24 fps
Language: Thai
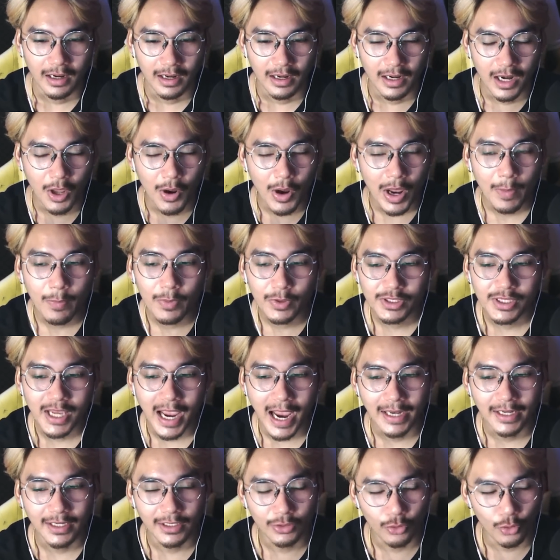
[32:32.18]
แล้วไอ้ผู้ชา
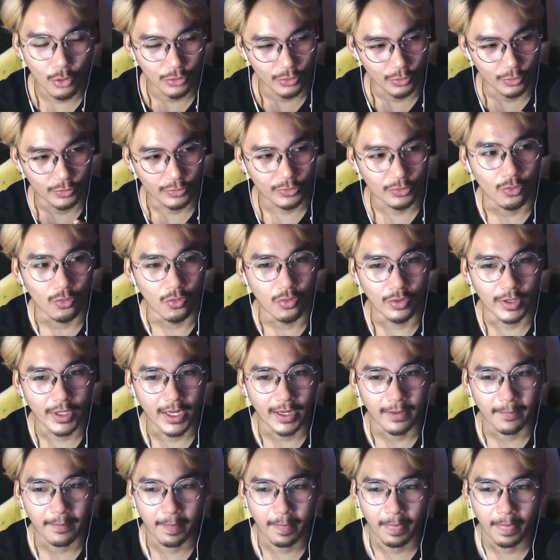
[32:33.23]
ยที่ตัวสูงๆเนี่ย